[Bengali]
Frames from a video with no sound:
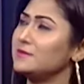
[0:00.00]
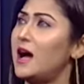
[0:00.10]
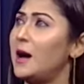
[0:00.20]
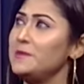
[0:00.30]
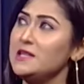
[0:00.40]

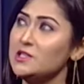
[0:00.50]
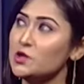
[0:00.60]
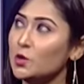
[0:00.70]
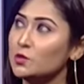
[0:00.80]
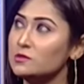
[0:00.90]
আমি
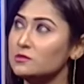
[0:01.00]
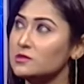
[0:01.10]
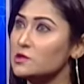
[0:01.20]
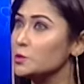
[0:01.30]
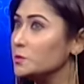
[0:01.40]
যখন
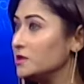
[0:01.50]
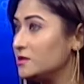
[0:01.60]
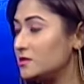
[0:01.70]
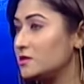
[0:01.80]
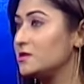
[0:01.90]

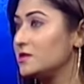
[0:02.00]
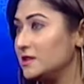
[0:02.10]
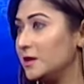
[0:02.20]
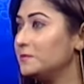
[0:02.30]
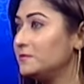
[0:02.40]
স্টুডেন্ট
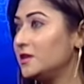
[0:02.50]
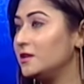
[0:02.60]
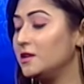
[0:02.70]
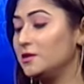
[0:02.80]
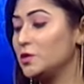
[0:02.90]
ছিলাম
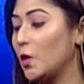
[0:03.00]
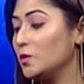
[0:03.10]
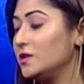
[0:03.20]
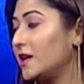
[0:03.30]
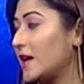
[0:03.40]
তখন
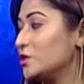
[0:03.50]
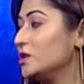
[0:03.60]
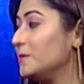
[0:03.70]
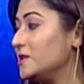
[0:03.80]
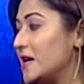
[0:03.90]
থেকে
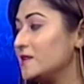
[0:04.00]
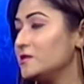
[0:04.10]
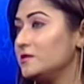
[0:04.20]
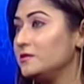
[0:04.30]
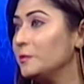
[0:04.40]
অ্যাকচুয়ালি আমি
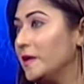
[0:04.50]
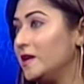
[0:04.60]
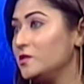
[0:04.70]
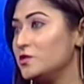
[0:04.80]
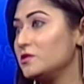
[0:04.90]
জ্যাজের
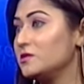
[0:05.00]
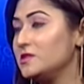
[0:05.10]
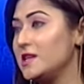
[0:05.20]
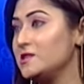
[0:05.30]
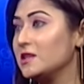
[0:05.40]
পেজ
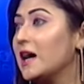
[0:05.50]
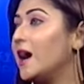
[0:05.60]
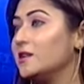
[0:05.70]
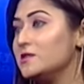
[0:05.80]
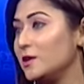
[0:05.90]
জ্যাজের
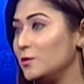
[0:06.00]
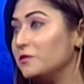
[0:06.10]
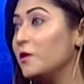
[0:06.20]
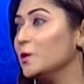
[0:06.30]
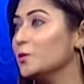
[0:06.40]
কাজ এগুলো
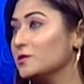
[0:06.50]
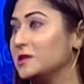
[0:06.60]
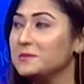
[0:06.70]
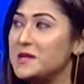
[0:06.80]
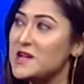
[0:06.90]
ফলো
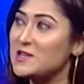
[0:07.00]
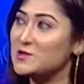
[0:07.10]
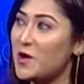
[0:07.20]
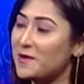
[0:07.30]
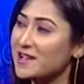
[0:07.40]
করতাম সো
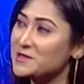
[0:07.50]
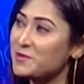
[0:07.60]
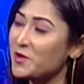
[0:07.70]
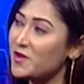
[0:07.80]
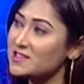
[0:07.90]
আমার কাছে
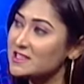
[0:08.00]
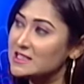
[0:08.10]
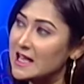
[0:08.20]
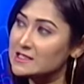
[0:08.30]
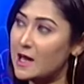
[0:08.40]
মনে হয় যে
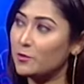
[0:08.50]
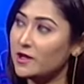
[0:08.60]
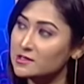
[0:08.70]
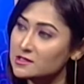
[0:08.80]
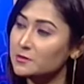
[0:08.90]
জ্যাজ এমন
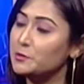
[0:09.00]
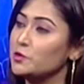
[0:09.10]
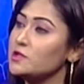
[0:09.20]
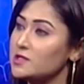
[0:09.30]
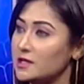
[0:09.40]
একটা
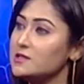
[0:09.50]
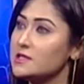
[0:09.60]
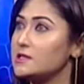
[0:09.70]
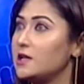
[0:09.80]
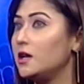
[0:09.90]
প্রতিষ্ঠান যেটা